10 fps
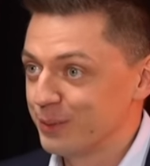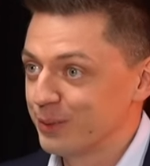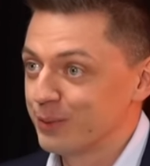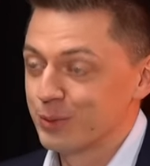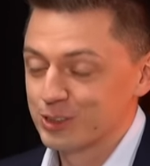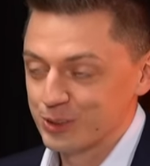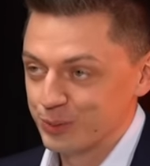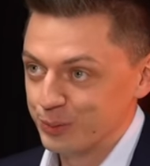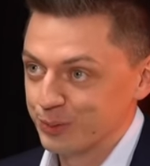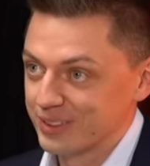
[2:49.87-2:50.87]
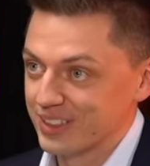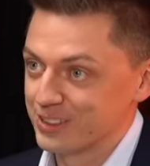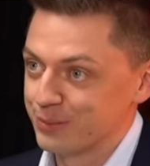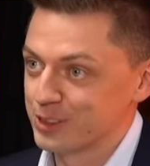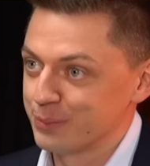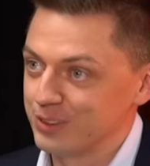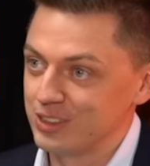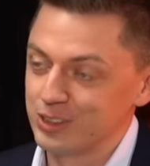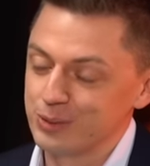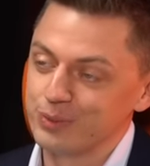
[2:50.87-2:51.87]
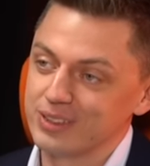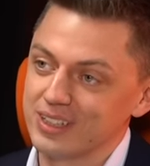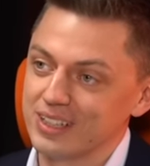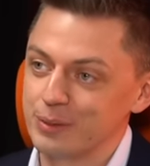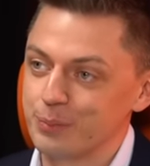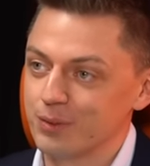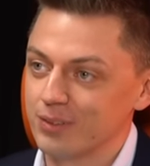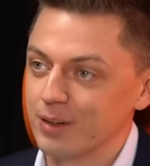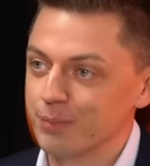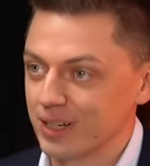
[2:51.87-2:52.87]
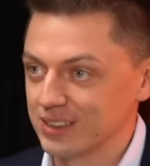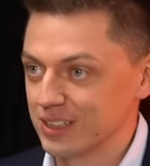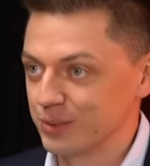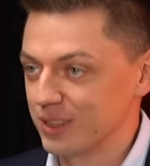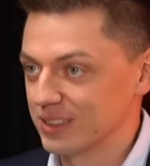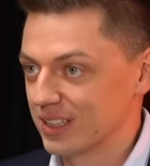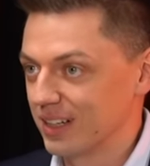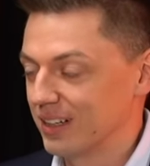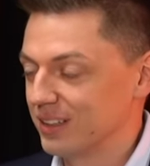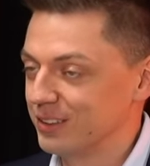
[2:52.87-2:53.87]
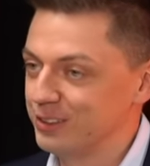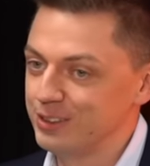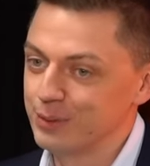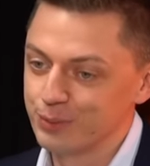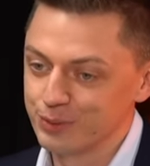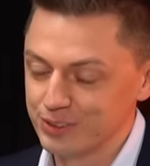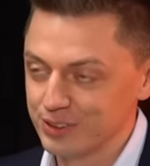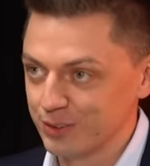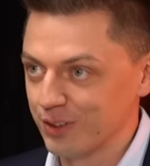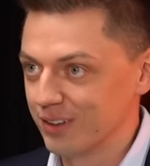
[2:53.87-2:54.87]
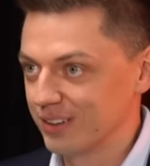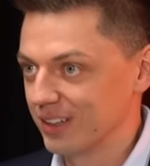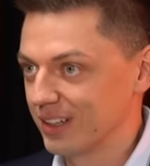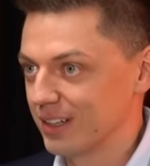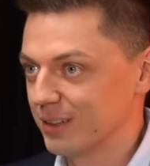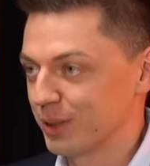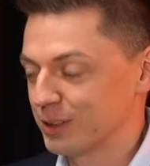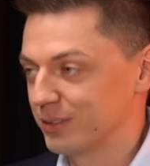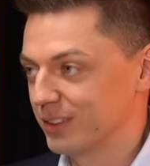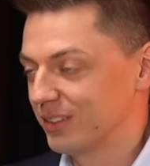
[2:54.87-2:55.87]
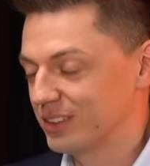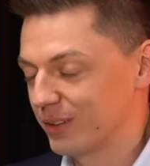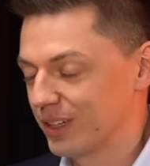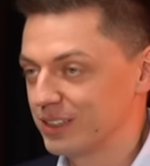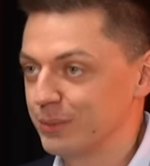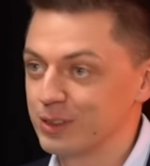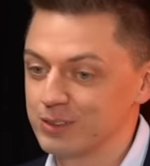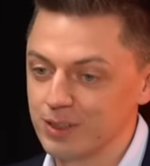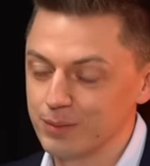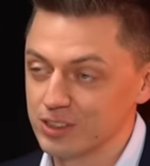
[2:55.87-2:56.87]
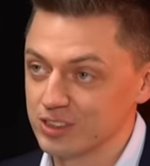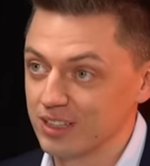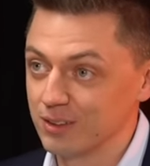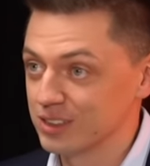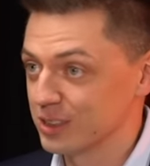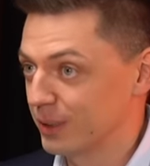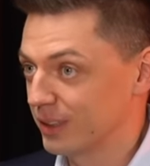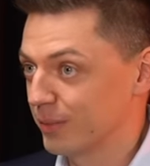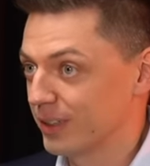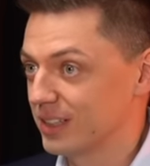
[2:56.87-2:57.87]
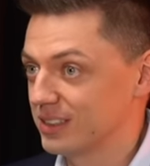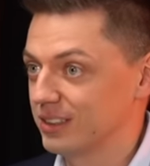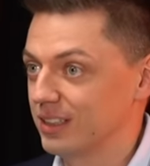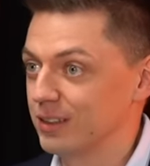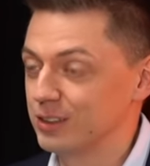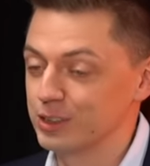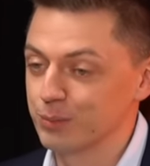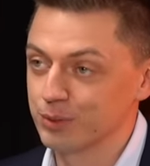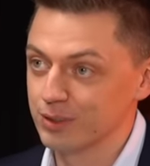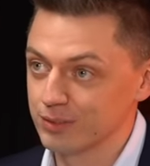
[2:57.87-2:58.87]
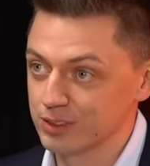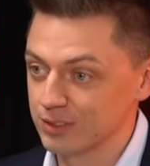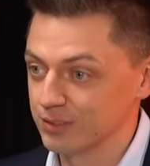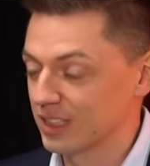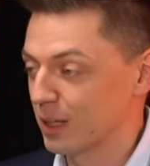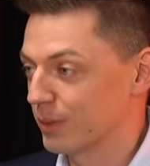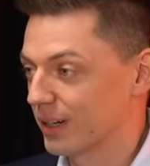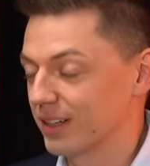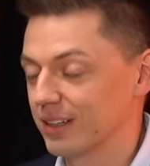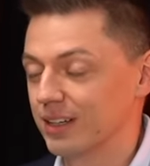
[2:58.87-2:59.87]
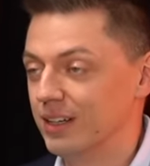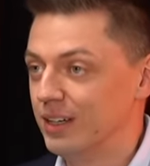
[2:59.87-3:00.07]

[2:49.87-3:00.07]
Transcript: był podczas studiów, także można powiedzieć, że to była taka typowa praca studencka. Nie było to tylko e, pracowanie w restauracji, pracowałem też na nocne zmiany w magazynie, gdzieś tam potem właśnie w sklepach. E,